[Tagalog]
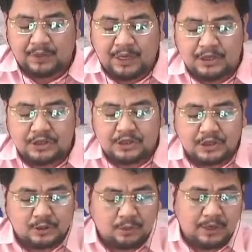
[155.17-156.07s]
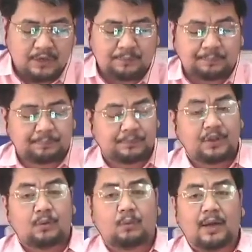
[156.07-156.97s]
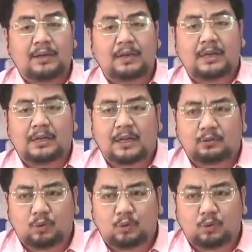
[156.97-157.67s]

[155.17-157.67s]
861 1921